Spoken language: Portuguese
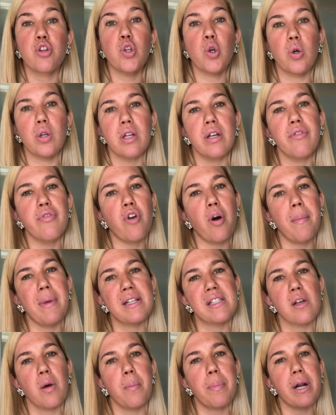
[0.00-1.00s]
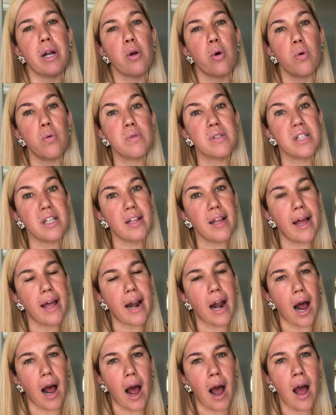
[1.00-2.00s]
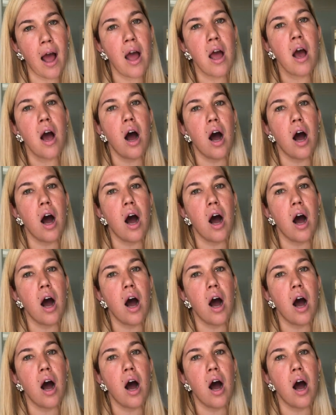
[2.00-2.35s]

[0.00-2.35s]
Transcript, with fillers: toda a informação para considerar